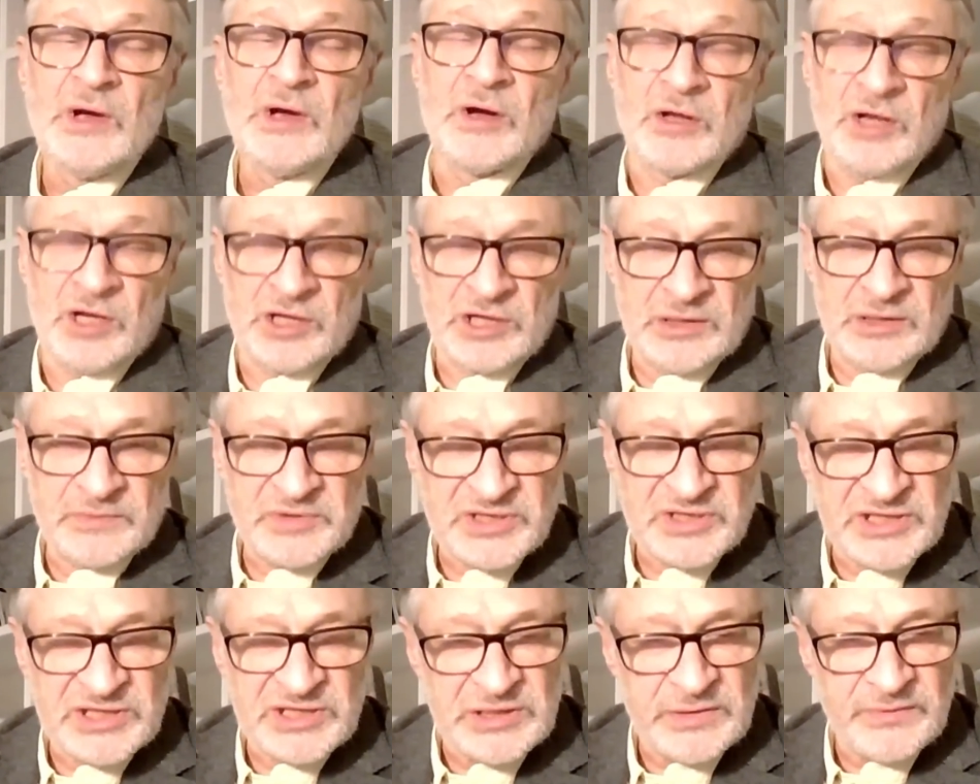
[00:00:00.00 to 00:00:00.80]
Рядом
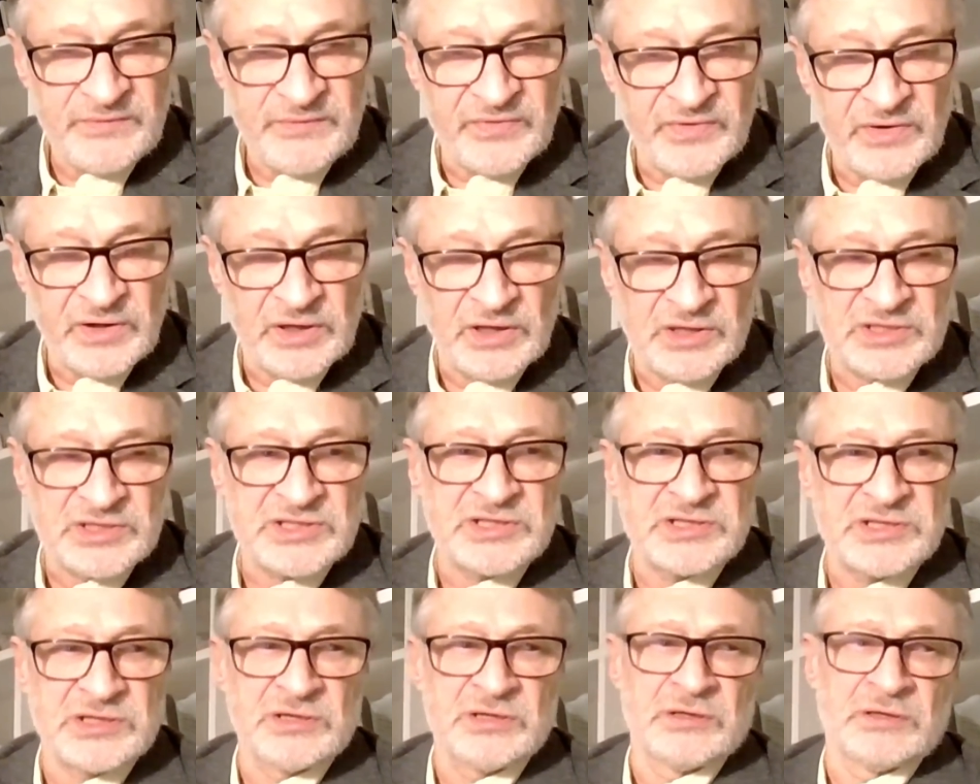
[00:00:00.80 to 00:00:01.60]
с ним
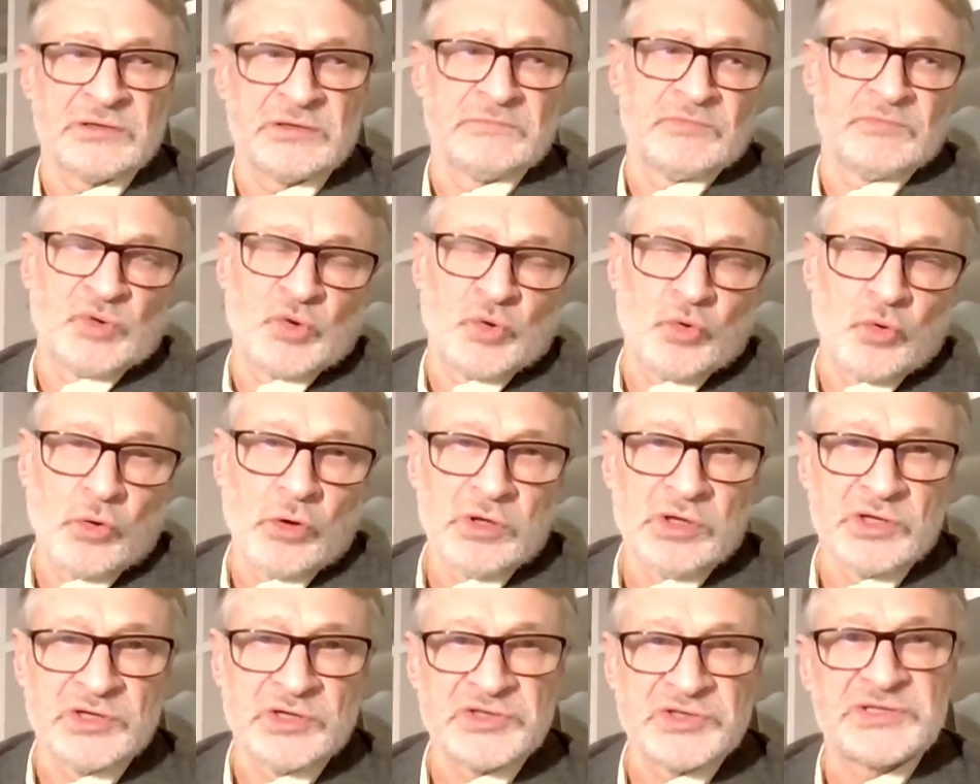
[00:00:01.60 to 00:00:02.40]
вырос э,
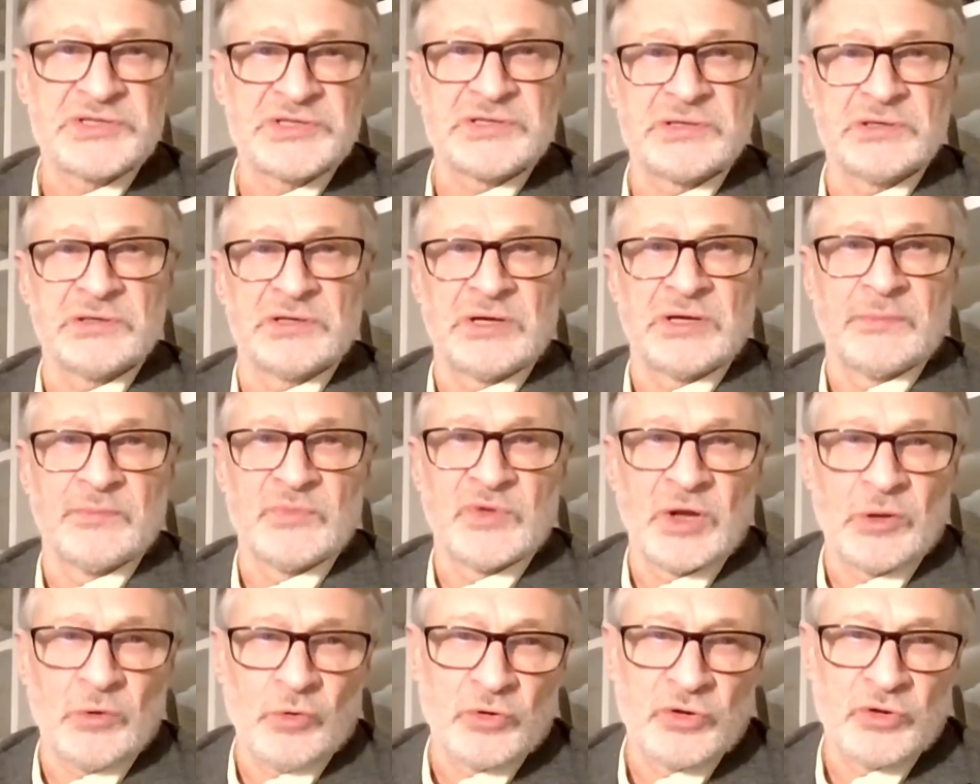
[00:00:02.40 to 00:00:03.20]
голос, там,
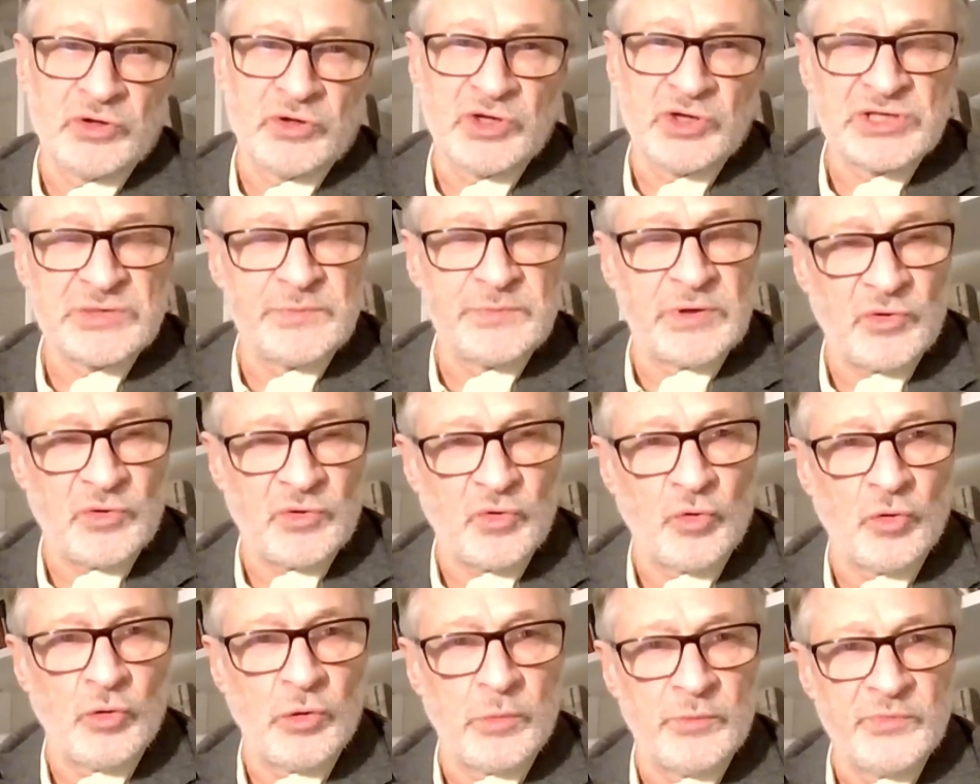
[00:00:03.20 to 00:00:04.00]
народный
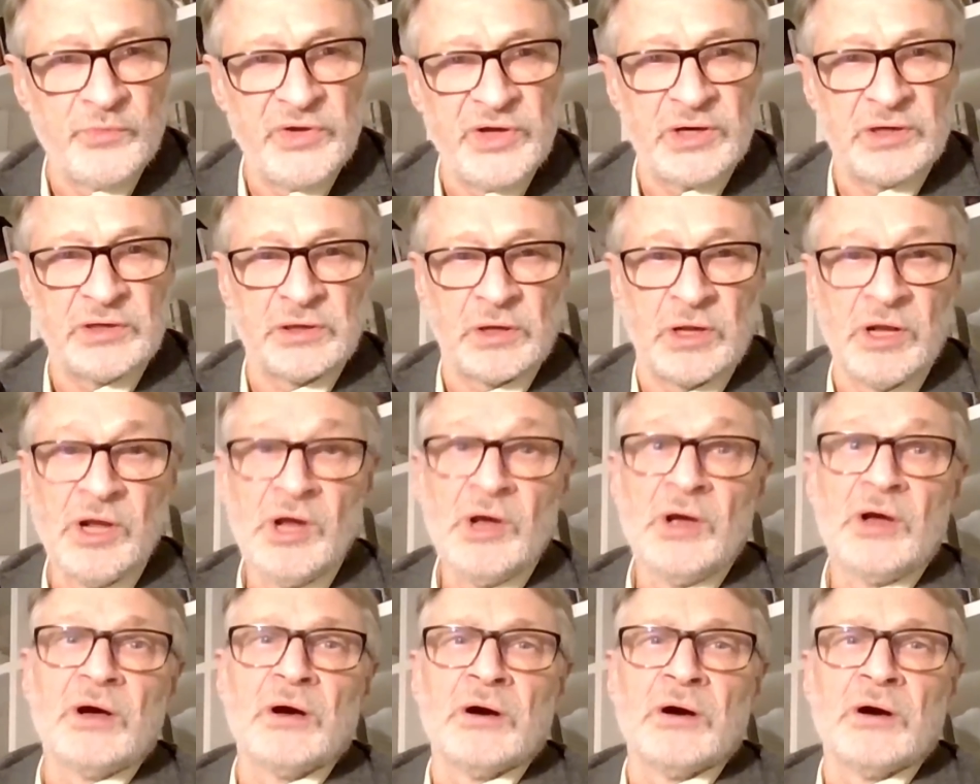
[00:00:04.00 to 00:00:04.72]
избирком, некоторые,